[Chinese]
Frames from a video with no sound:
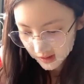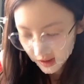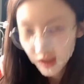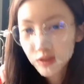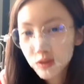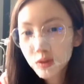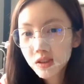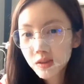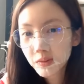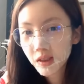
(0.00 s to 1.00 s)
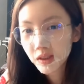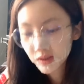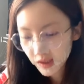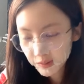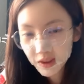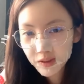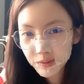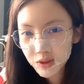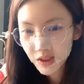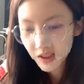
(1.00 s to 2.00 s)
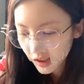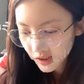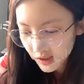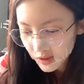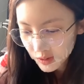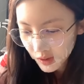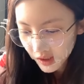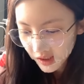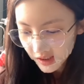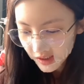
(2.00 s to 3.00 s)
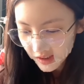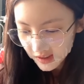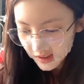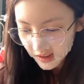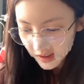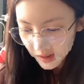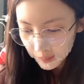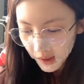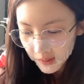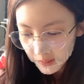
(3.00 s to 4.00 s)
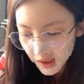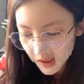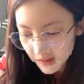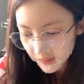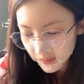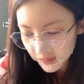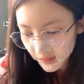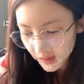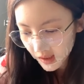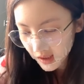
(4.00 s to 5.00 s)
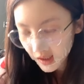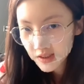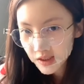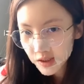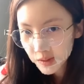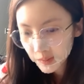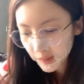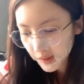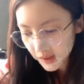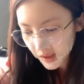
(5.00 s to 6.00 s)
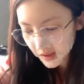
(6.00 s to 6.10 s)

然后做什么我还没跟你们说哈，做一个拌面，韩式拌面，